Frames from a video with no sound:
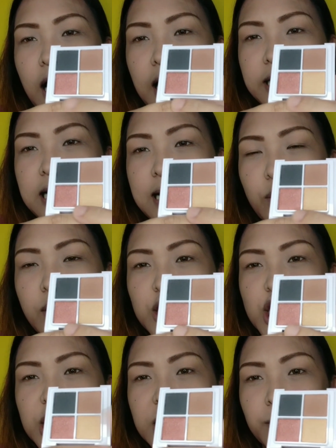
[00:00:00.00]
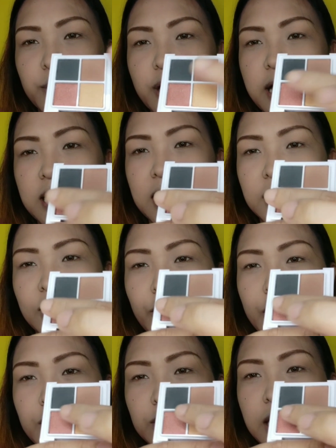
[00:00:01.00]
uh, dalawang shimmer and ito
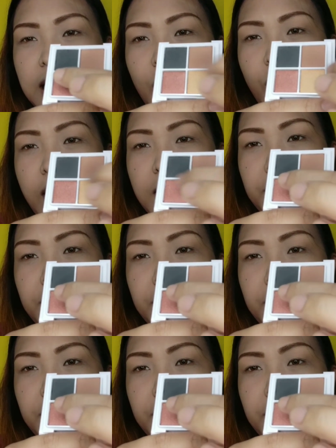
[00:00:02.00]
yung dalawang